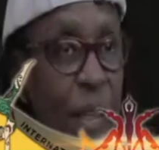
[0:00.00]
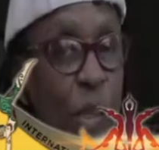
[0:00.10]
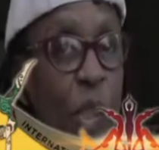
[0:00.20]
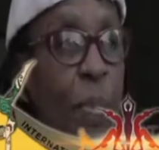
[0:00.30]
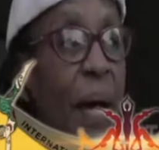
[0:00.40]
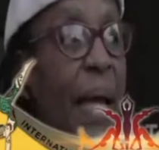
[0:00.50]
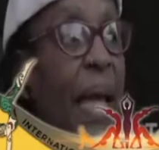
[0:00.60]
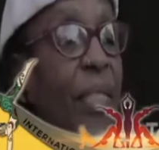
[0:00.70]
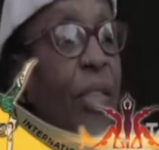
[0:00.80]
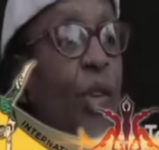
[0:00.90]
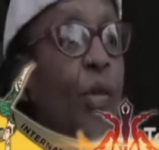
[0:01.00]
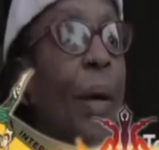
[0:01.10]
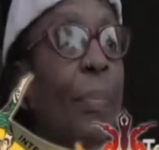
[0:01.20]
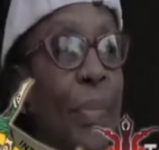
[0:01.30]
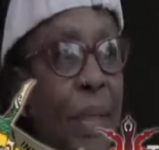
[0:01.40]
मैं अंतर्राष्ट्रीय
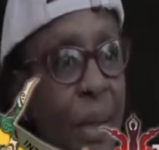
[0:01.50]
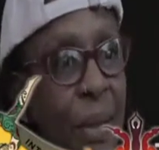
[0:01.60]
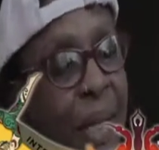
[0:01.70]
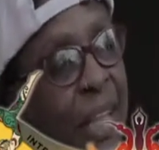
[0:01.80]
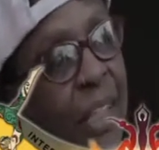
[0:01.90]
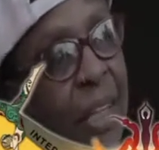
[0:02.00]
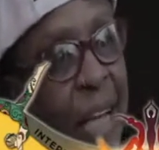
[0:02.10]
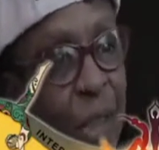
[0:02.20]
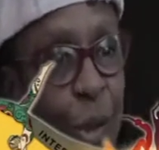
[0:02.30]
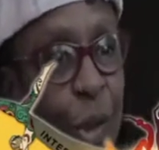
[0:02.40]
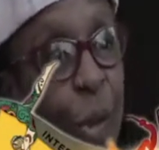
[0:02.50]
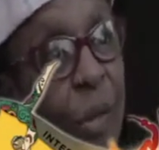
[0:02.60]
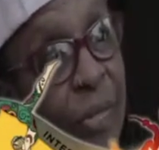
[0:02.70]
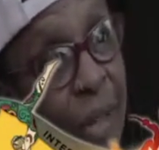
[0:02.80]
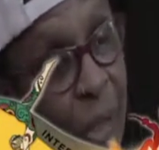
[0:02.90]
योग फेस्टिवल में आठवीं
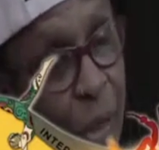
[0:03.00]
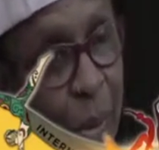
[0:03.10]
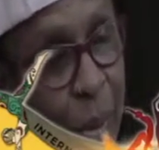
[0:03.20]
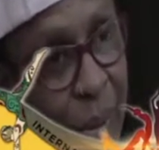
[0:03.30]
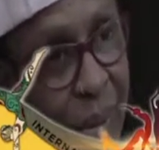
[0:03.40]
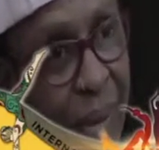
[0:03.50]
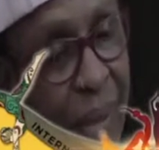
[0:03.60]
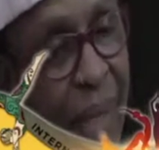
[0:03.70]
बार आ रही हूँ